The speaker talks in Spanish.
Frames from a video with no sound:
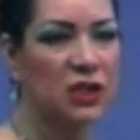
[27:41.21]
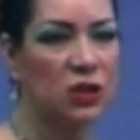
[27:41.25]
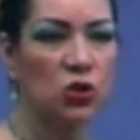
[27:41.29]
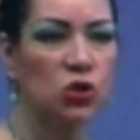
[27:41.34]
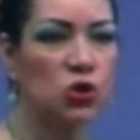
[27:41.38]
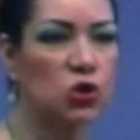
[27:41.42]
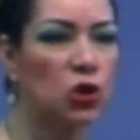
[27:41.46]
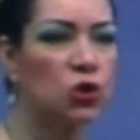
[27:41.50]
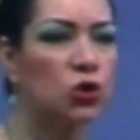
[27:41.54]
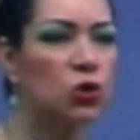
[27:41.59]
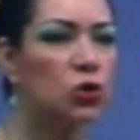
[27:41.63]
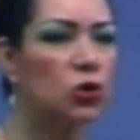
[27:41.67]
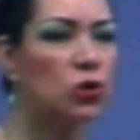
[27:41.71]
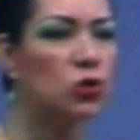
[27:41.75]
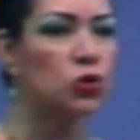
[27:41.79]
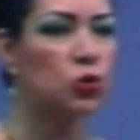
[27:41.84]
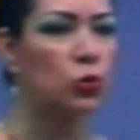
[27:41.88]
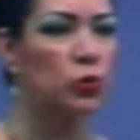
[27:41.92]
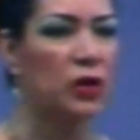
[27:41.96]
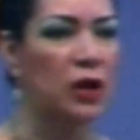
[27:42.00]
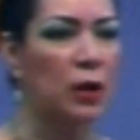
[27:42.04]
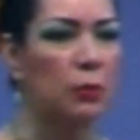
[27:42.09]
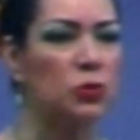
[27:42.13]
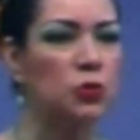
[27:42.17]
nosotros nos
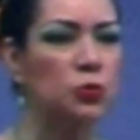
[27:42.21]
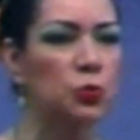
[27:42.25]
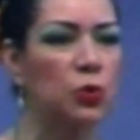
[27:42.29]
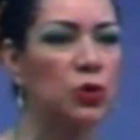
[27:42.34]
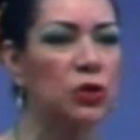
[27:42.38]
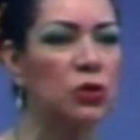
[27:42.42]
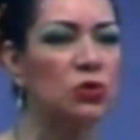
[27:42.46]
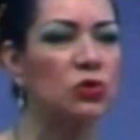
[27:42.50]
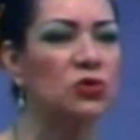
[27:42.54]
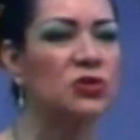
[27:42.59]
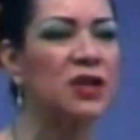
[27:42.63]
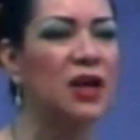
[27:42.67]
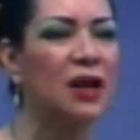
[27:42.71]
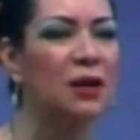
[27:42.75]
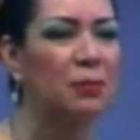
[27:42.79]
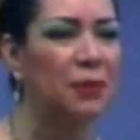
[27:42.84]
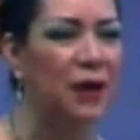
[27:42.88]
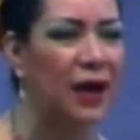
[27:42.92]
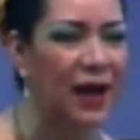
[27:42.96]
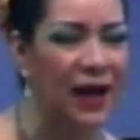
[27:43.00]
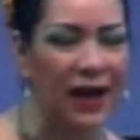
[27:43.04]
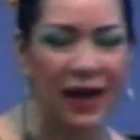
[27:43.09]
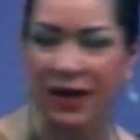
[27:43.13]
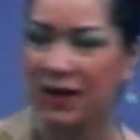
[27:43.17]
hubiéramos podido
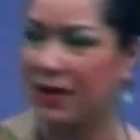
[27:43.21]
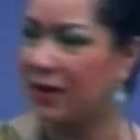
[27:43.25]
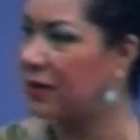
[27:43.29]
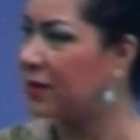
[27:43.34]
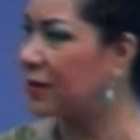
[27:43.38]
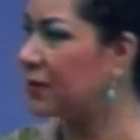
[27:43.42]
salvar?